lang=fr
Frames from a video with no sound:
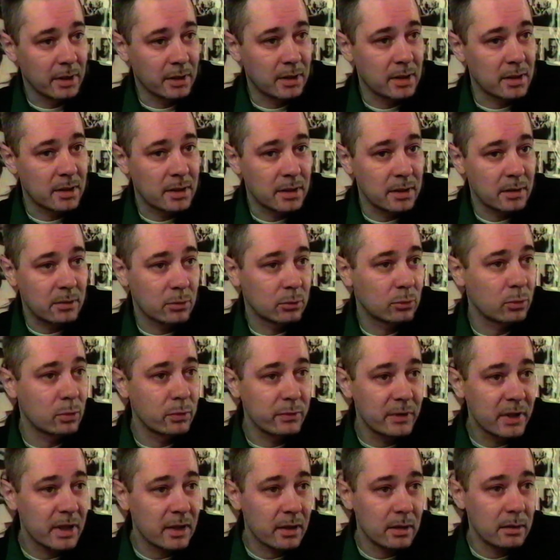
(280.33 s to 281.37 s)
qui, qui,
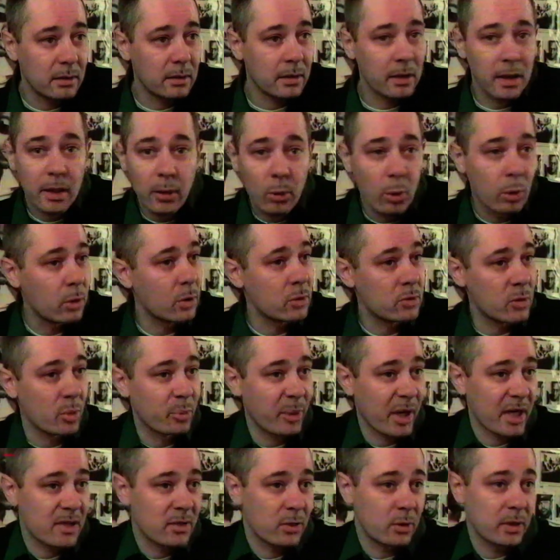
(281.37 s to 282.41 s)
trouvé rigolo son
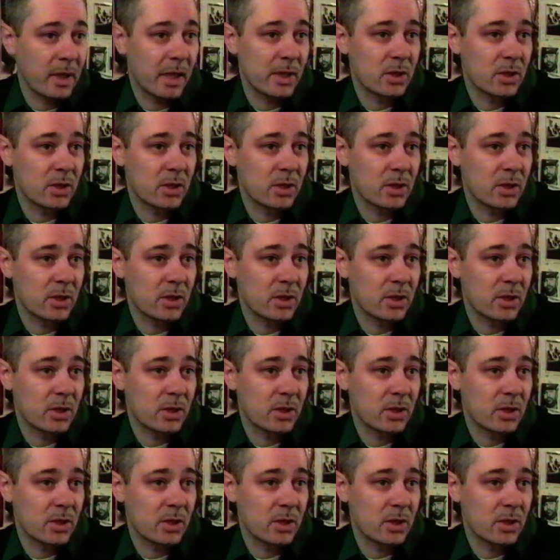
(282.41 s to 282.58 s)
personnage.